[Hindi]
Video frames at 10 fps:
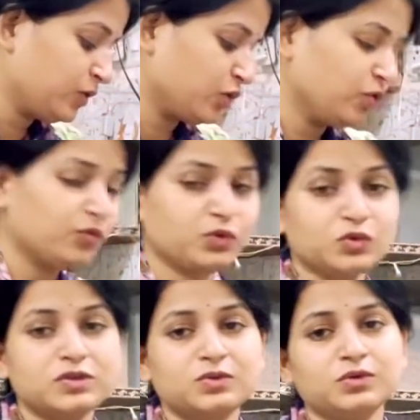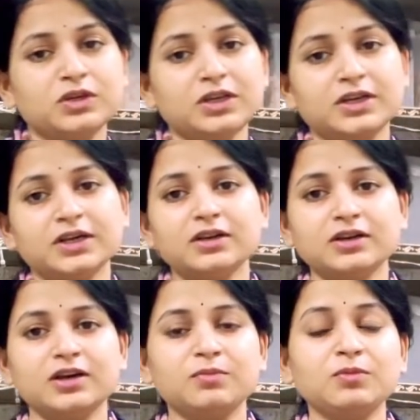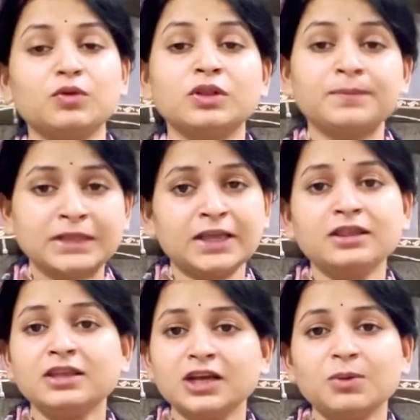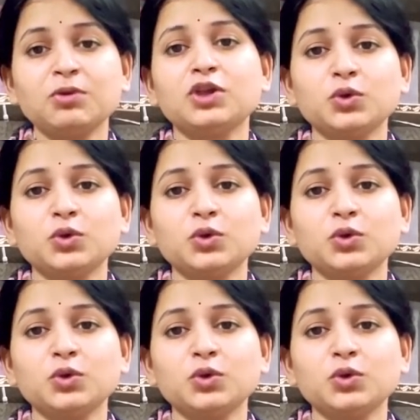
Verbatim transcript: क्योंकि वो तो ज़रूरी है गर्मी बहुत पता है इतनी गर्मी